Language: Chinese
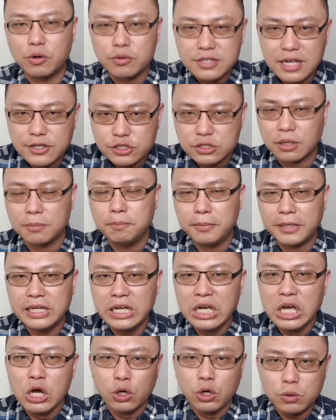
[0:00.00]
留在身
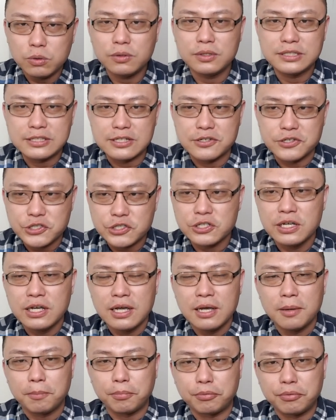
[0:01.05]
边，或者
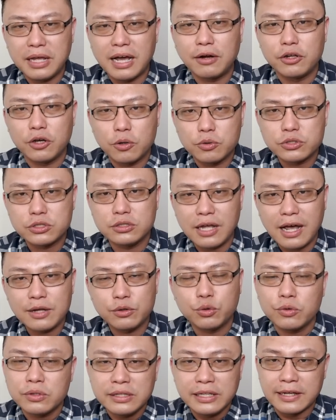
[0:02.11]
是不要流失
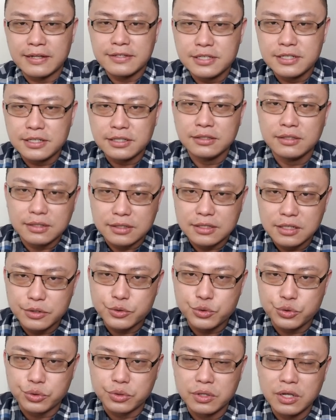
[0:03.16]
太多年轻的
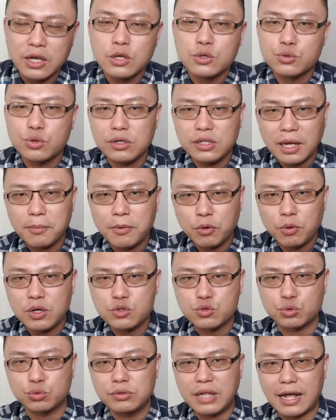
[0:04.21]
客群。所以他们
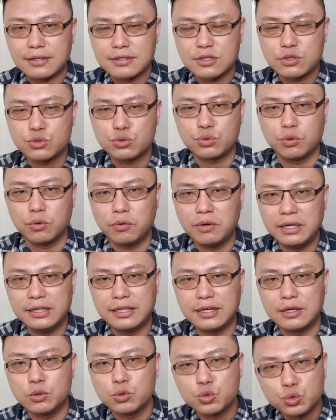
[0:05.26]
会主打这所
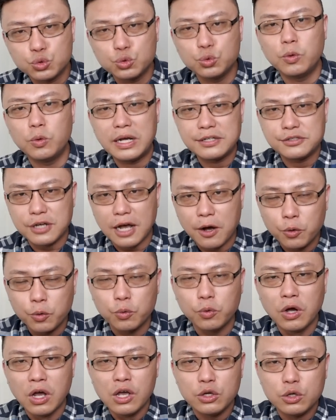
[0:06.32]
谓的数位账
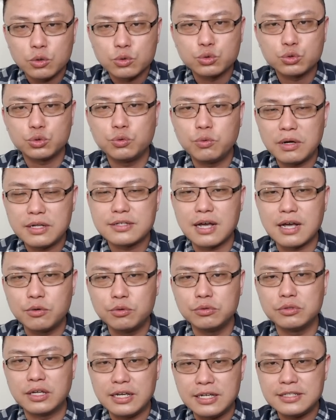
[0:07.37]
户，用数位
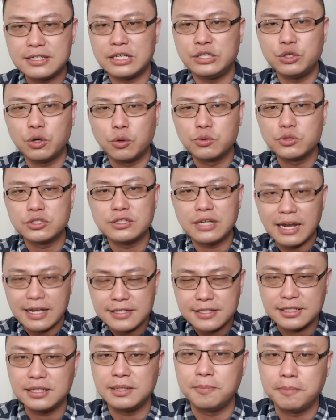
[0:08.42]
账户的一些优势
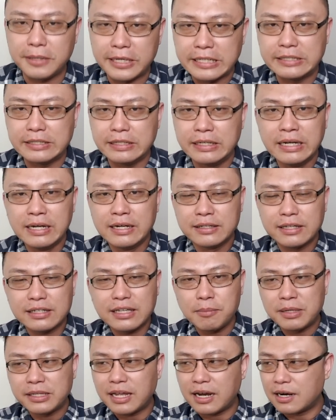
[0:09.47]
来吸引别人。
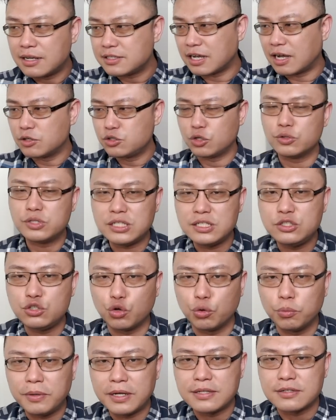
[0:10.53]
那他们当然想要求新
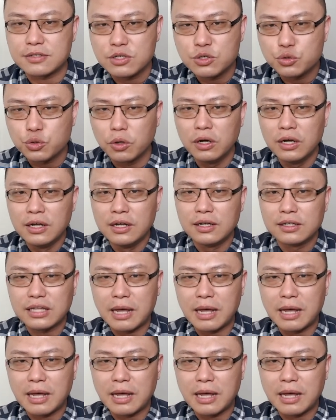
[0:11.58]
求变，只是说